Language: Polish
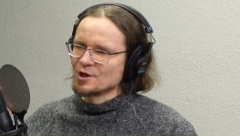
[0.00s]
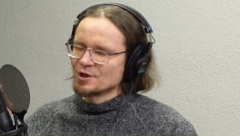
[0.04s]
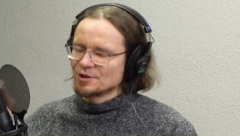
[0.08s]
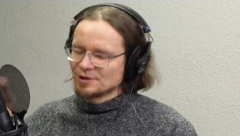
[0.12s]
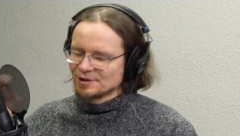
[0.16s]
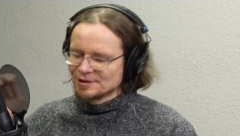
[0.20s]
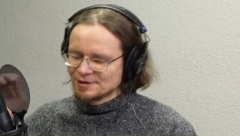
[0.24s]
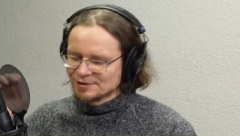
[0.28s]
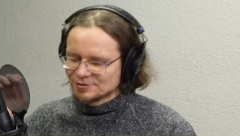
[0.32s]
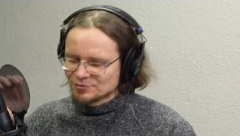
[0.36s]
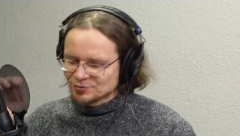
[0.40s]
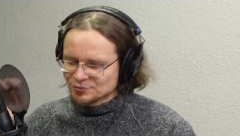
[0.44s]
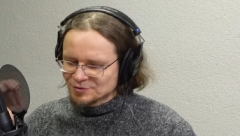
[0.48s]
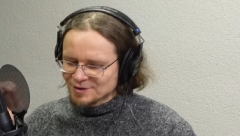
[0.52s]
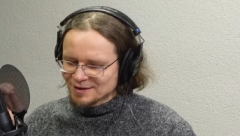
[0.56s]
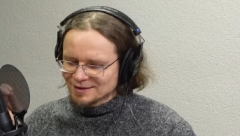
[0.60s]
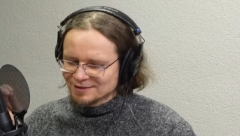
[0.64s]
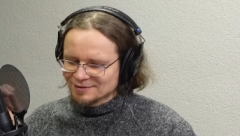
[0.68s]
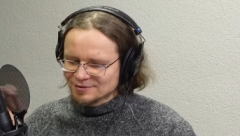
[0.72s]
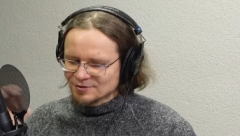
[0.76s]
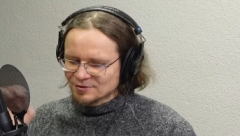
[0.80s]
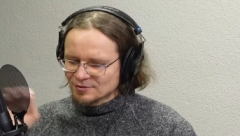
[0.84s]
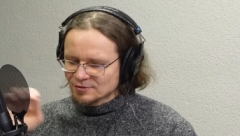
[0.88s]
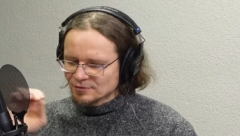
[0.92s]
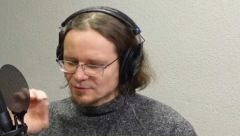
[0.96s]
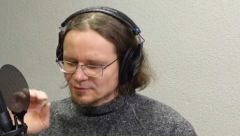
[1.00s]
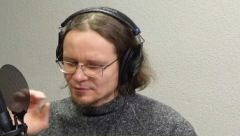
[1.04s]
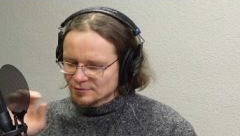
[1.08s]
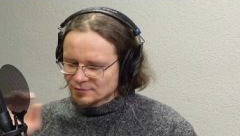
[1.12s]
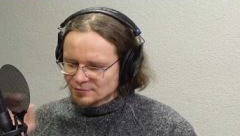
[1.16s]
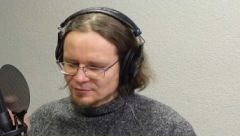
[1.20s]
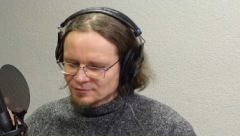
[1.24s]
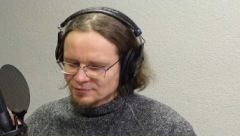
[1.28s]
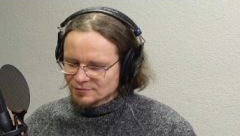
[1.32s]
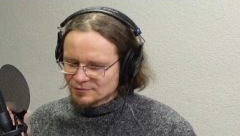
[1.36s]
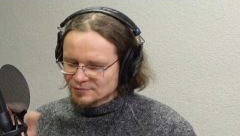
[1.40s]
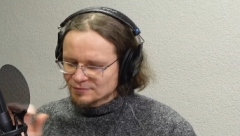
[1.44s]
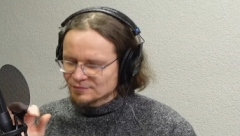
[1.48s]
I tutaj mhm. no
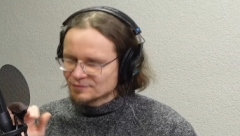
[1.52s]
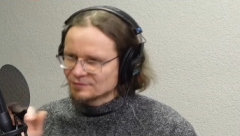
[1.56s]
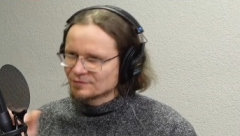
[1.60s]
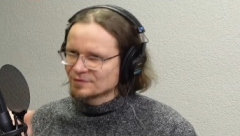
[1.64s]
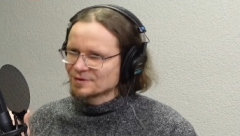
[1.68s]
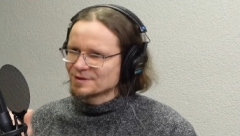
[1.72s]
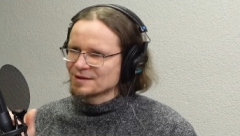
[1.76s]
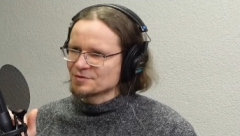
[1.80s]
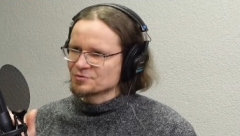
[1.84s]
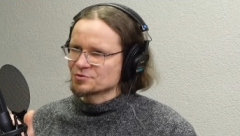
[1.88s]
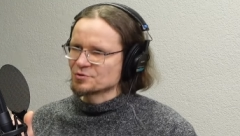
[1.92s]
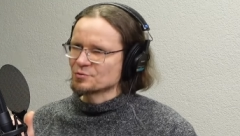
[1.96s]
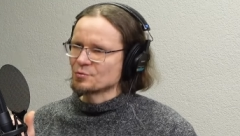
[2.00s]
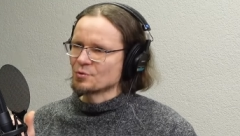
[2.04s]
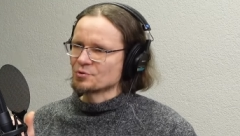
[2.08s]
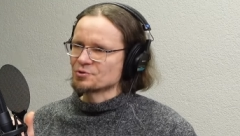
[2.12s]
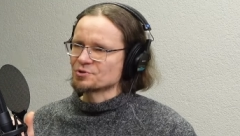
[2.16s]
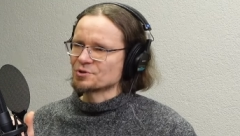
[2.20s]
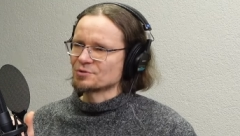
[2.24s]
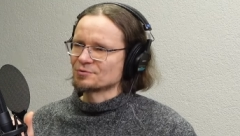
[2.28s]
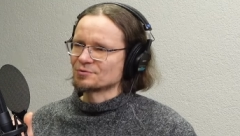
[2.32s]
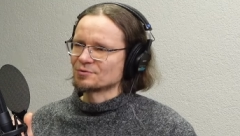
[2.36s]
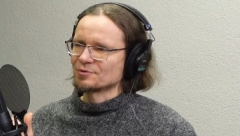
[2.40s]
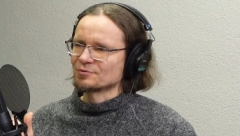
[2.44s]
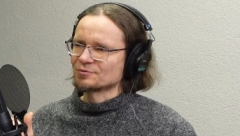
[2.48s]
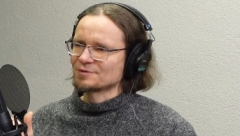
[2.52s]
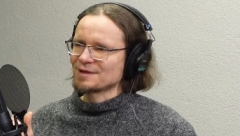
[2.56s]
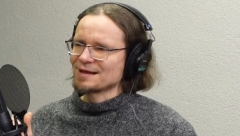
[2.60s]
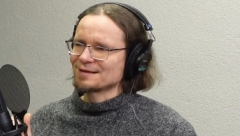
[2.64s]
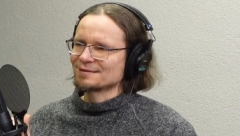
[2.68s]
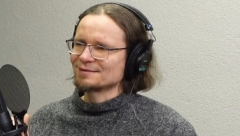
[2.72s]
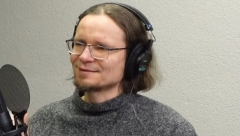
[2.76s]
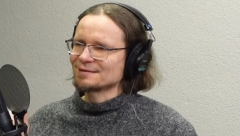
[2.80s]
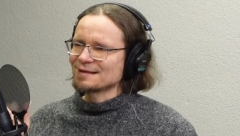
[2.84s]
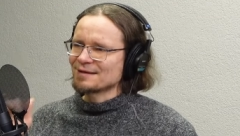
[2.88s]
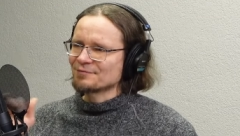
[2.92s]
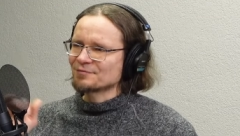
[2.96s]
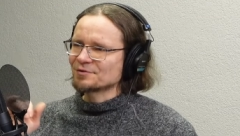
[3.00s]
wydarzyło się to, tak?
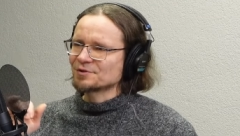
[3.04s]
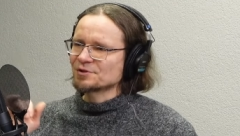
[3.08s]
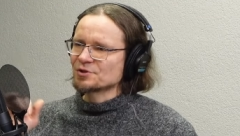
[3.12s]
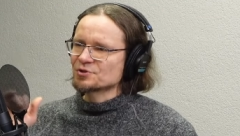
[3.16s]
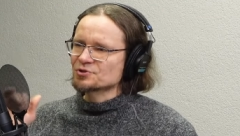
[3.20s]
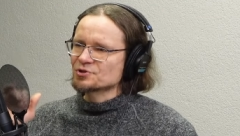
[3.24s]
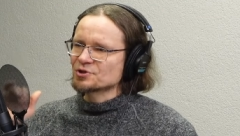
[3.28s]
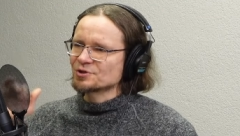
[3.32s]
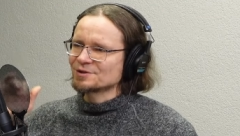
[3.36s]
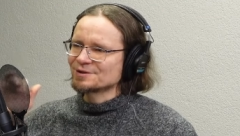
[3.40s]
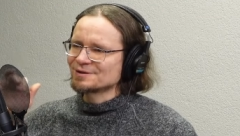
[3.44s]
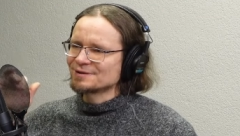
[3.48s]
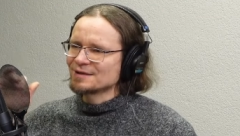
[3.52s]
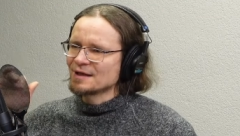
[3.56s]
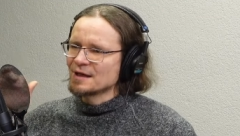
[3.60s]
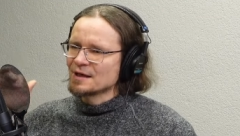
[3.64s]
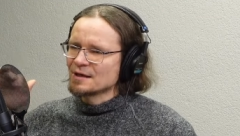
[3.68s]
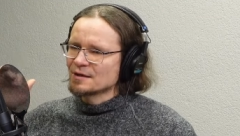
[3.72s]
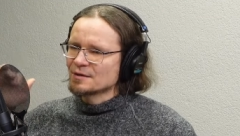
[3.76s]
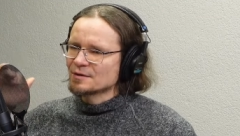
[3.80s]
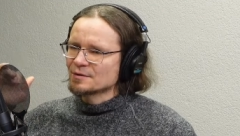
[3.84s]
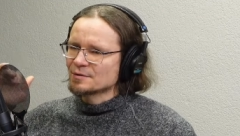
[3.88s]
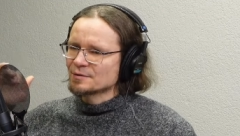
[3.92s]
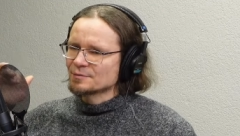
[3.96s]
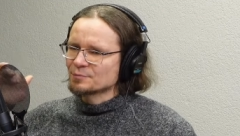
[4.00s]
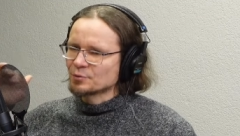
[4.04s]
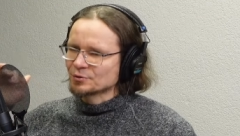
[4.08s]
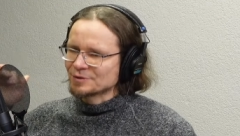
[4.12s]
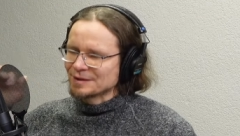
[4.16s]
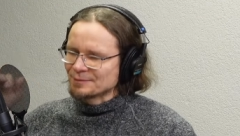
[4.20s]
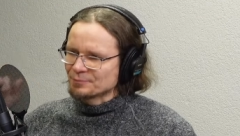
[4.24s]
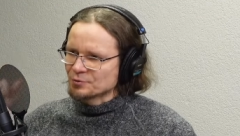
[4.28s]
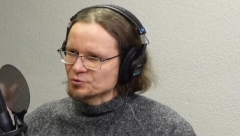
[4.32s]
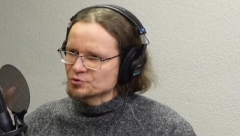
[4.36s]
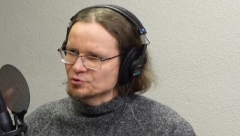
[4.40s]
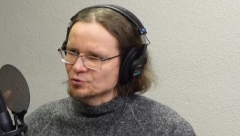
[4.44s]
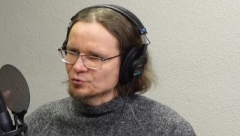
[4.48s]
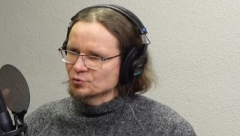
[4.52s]
I nawet jeżeli, tak. Y, bo na
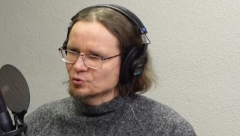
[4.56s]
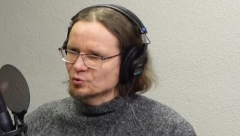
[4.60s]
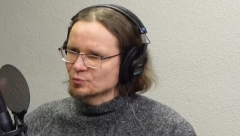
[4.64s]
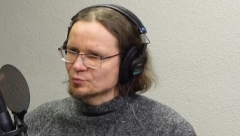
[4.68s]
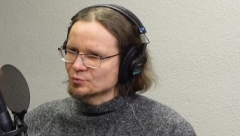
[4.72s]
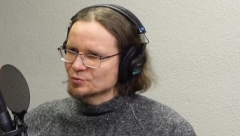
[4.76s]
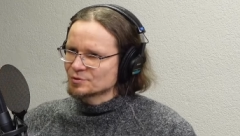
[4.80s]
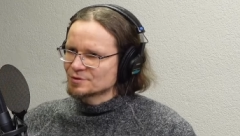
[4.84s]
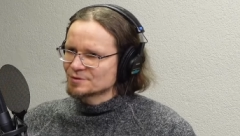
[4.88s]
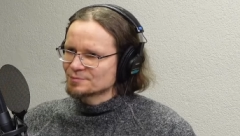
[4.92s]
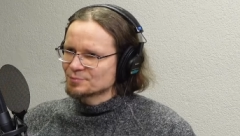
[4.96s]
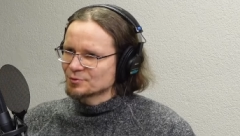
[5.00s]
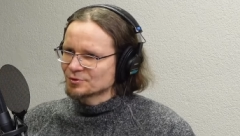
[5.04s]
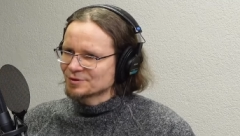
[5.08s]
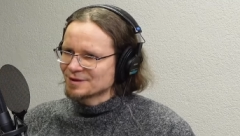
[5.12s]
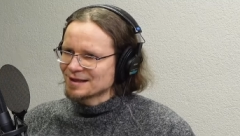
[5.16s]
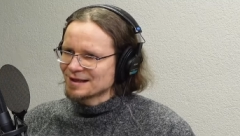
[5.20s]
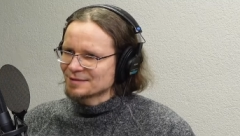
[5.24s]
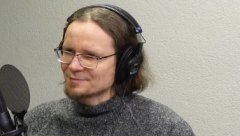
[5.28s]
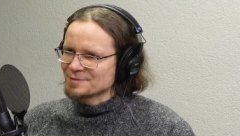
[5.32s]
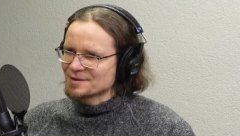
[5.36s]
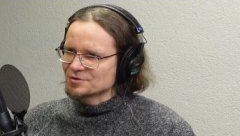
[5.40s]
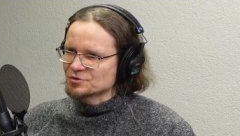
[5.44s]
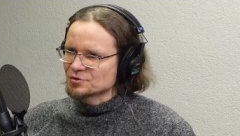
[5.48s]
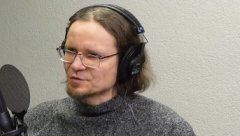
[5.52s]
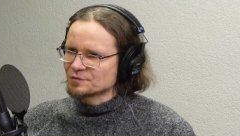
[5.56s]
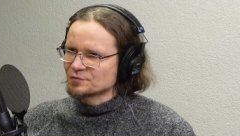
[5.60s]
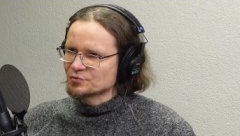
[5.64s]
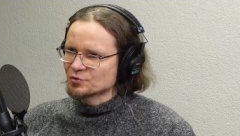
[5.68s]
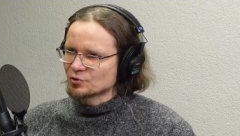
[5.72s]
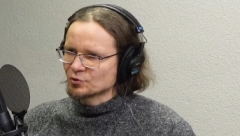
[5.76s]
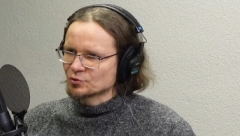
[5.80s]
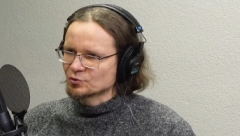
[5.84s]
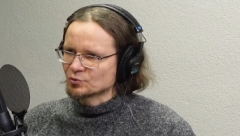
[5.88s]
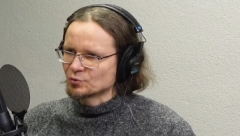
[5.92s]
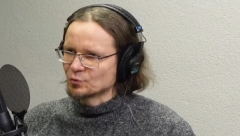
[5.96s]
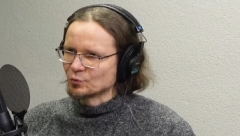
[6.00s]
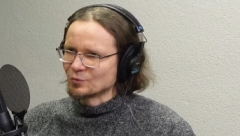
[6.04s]
początku były podkarmiaczki w
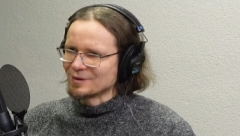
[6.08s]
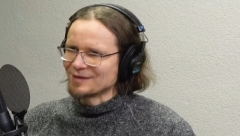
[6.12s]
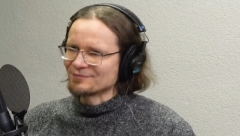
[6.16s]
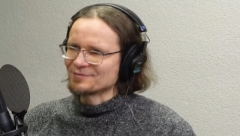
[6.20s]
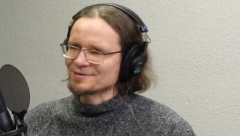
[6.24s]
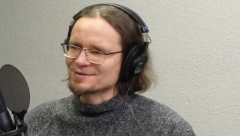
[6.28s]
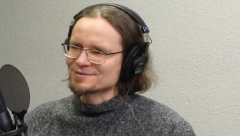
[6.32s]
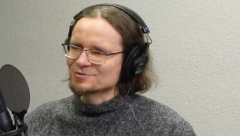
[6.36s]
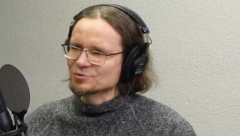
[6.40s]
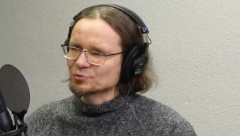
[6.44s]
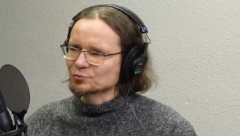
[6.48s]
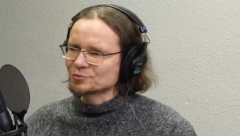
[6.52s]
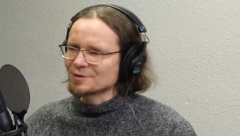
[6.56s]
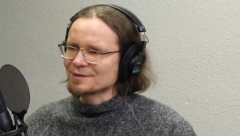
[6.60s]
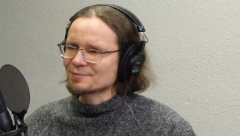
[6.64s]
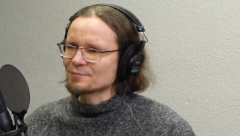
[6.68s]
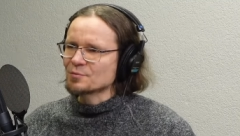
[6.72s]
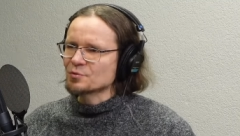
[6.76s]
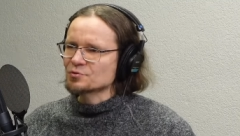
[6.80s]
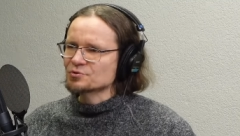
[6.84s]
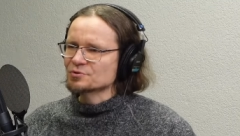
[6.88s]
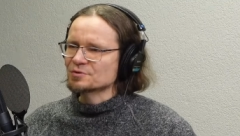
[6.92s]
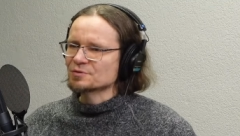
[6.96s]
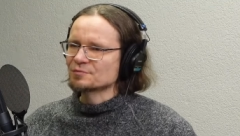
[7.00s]
środku ula, więc tutaj, można,